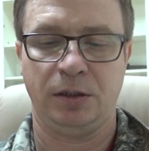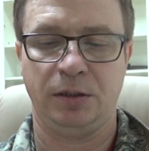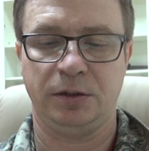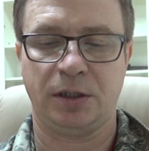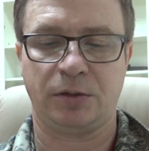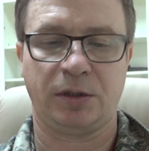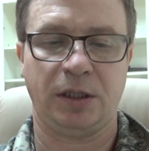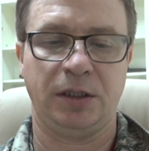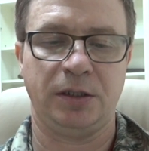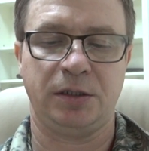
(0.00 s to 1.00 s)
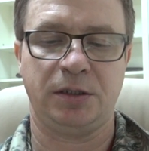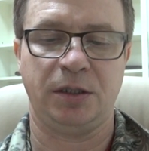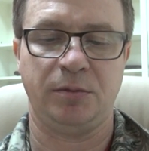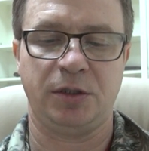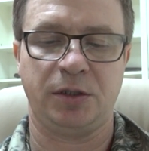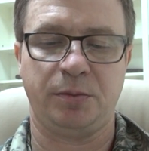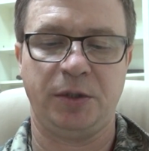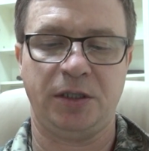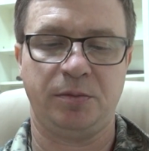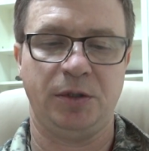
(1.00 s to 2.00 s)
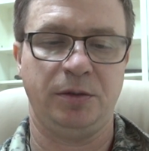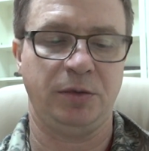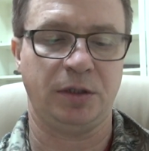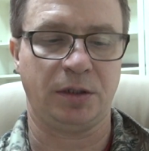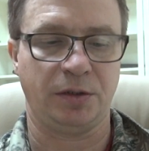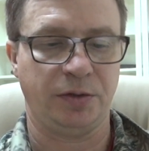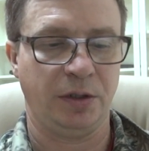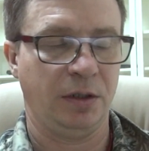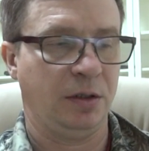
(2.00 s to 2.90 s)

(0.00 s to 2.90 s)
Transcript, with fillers: Длина рукояти 75 миллиметров.